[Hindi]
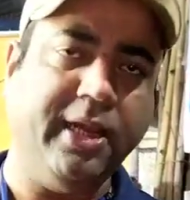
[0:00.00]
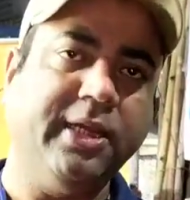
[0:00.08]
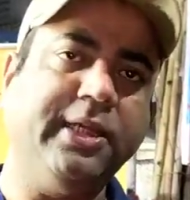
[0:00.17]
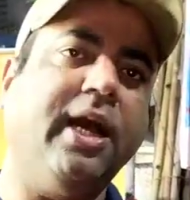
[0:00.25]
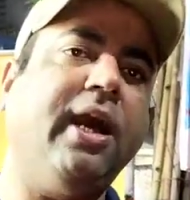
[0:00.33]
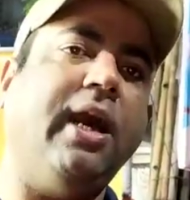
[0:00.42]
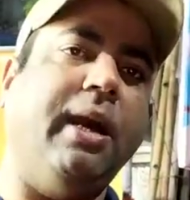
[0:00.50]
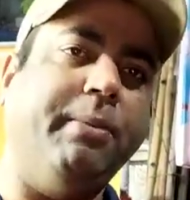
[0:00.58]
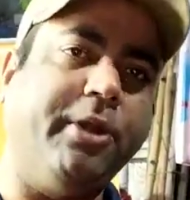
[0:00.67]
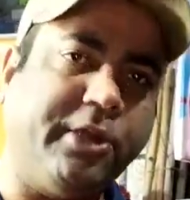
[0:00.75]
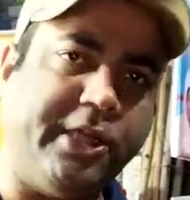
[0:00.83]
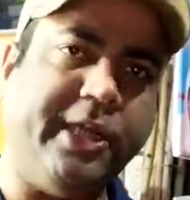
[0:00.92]
यहाँ
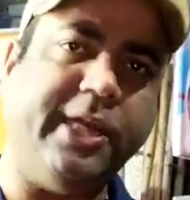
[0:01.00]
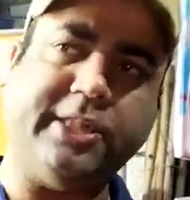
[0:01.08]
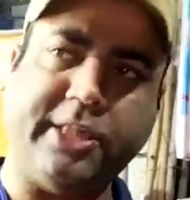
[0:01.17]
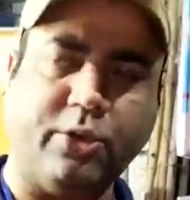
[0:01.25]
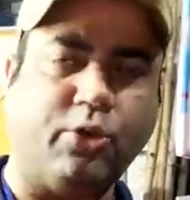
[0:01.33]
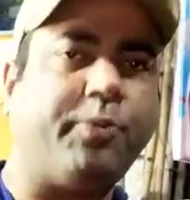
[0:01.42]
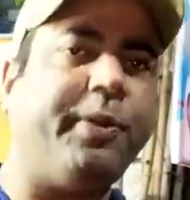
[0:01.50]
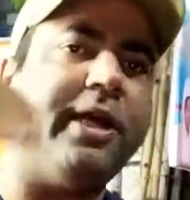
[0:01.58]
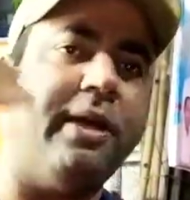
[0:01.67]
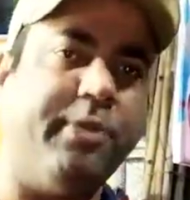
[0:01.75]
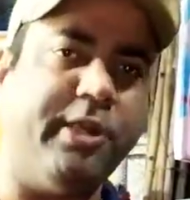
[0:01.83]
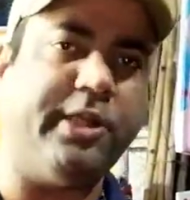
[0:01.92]
अमृत टी है इसी रोड पे एक
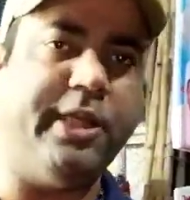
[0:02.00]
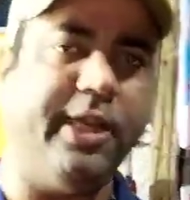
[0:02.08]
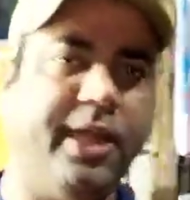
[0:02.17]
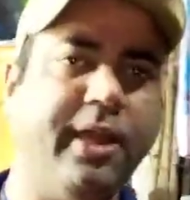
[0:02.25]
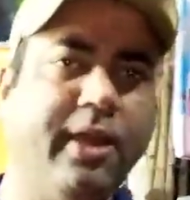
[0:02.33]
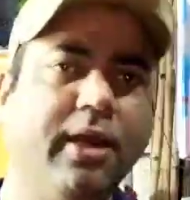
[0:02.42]
अमृत टी है